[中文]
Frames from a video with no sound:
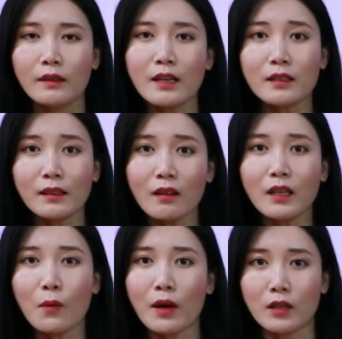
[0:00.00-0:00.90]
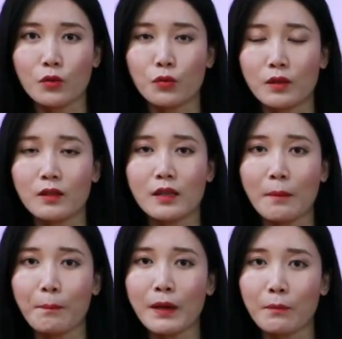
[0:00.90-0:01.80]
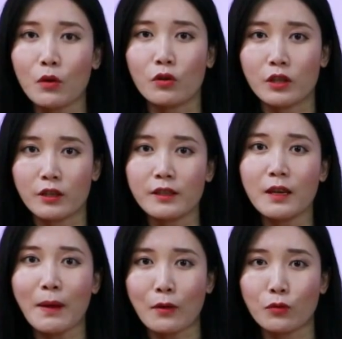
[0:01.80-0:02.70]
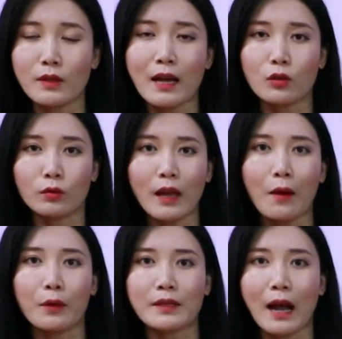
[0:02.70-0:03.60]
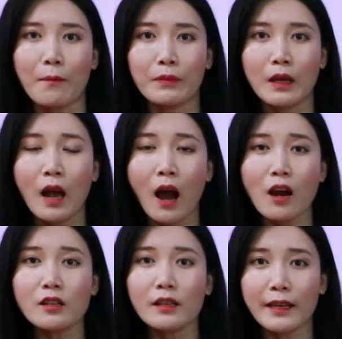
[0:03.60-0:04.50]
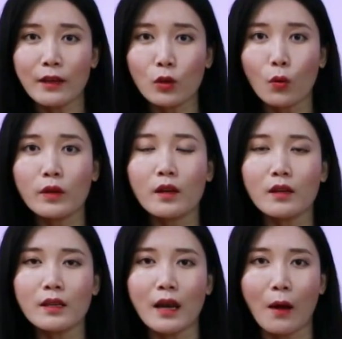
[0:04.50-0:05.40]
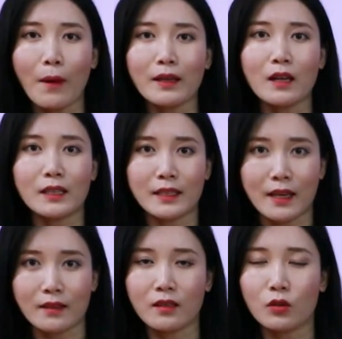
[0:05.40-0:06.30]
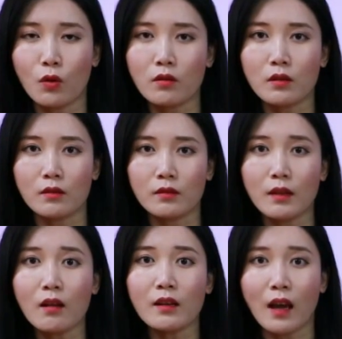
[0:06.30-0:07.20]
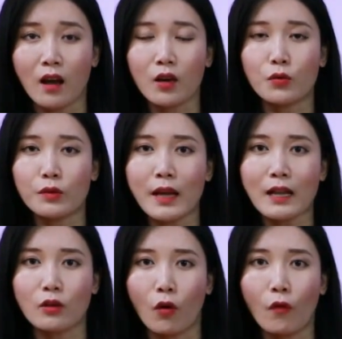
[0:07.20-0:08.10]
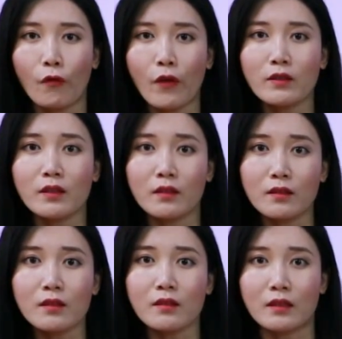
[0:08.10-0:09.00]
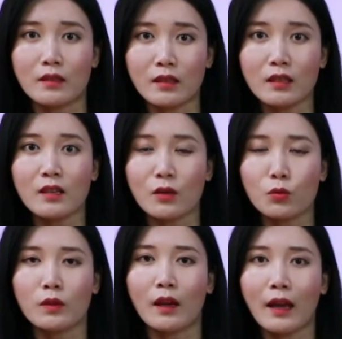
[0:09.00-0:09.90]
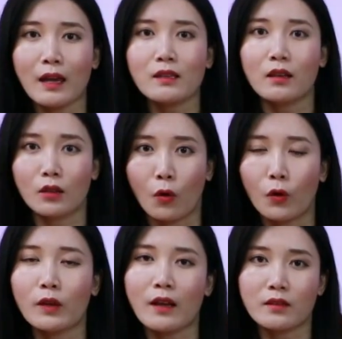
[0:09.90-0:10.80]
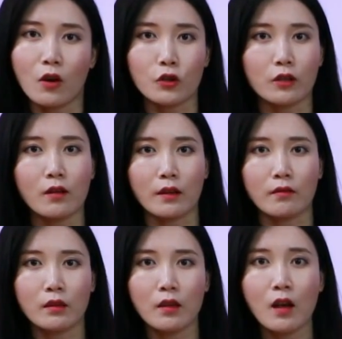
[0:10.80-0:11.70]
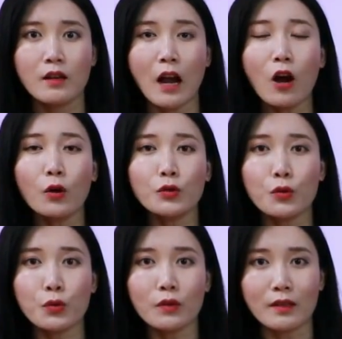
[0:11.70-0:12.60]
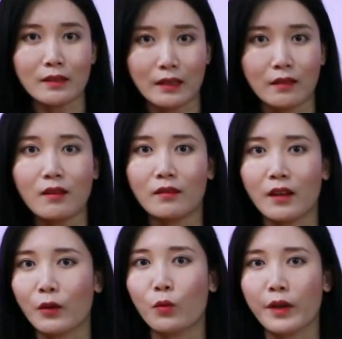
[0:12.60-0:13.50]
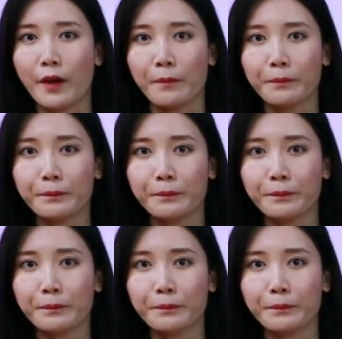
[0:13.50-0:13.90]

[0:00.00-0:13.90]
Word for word: 但是当天晚上，许金山并没有直接把瑜伽球带回家，而是连同一个一氧化碳检测装置，将两个瑜伽球放进了自己七人座的黑色 Toyota 轿车里，然后就去了情人那里过夜。